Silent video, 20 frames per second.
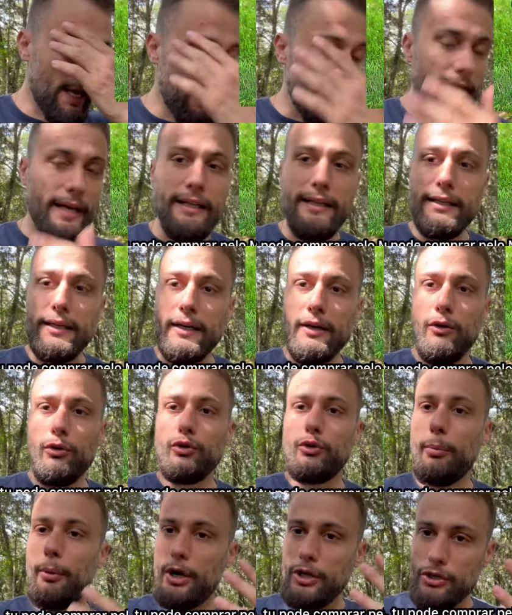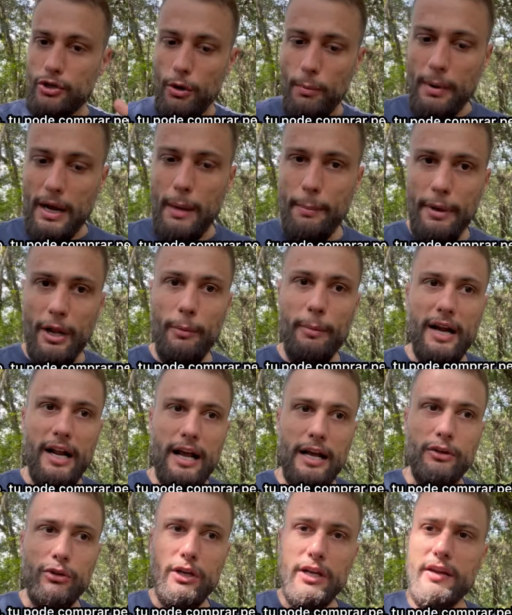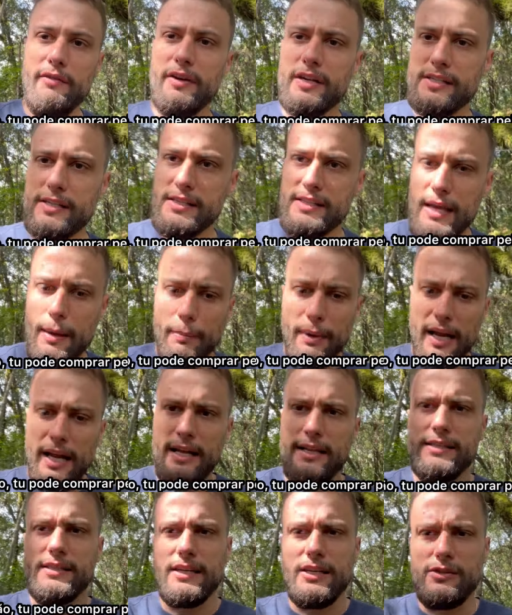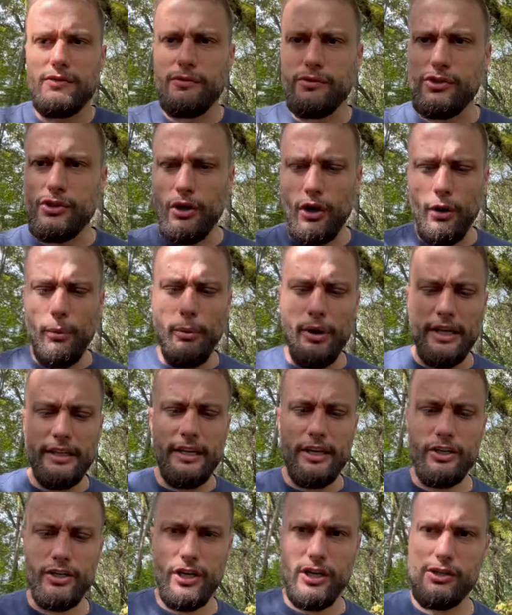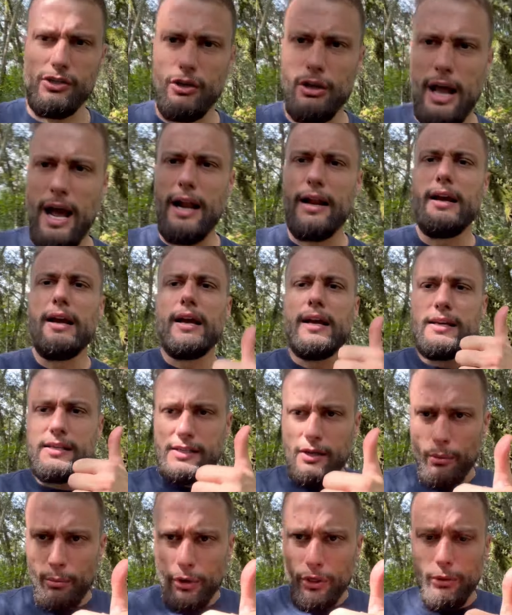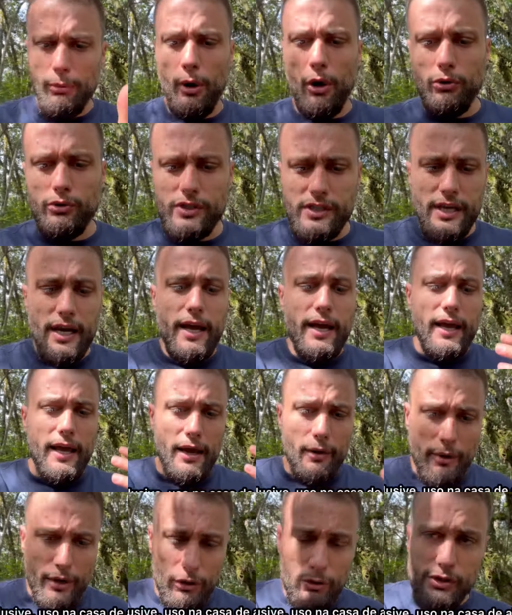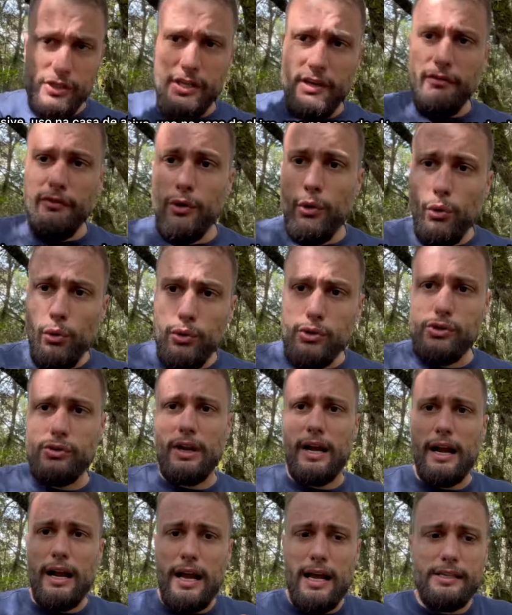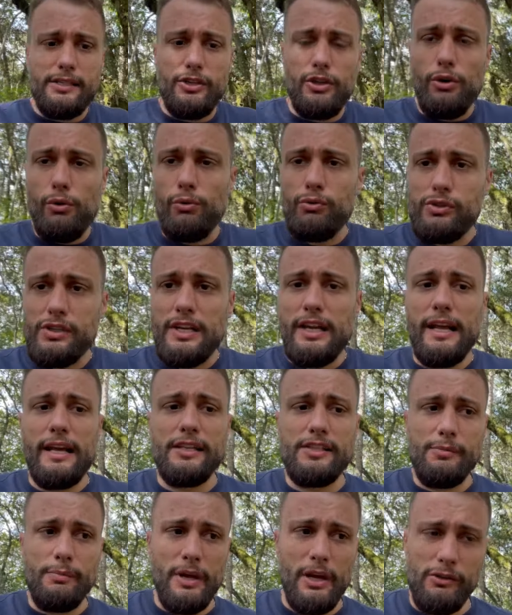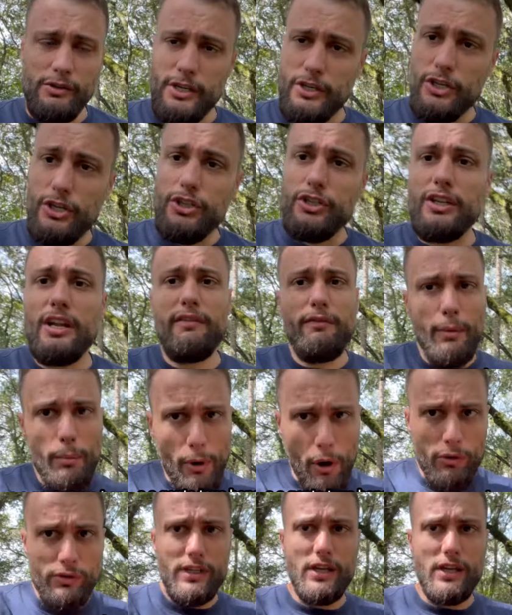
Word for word: Então tu pode comprar pelo Mercado Livre esses repelentes, eles funcionam por energia solar, são muito bons. Eu inclusive uso na casa de alguns clientes meus e a gente teve bons